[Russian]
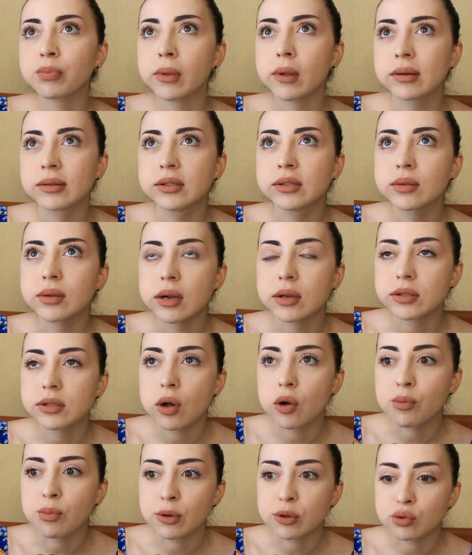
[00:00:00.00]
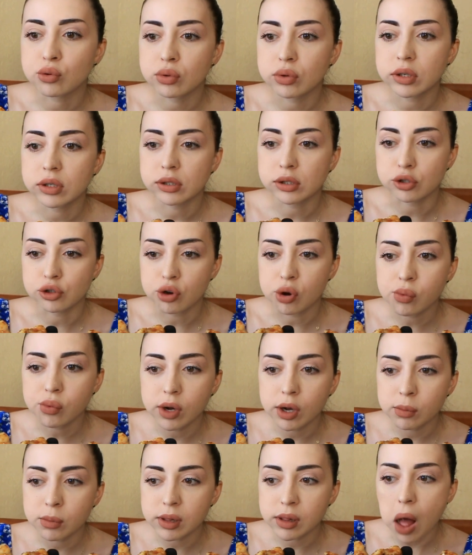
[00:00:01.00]
Один раз я у подруги с
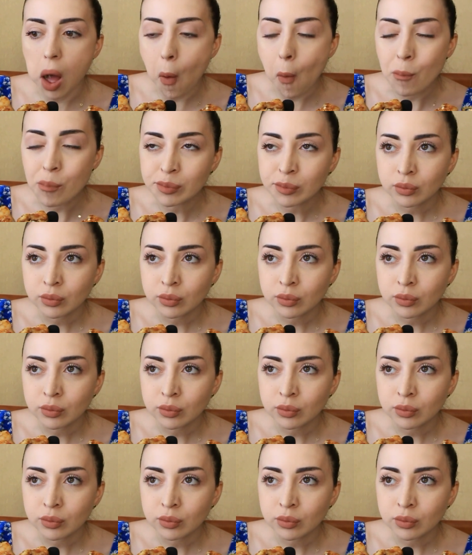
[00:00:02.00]
ночевкой была.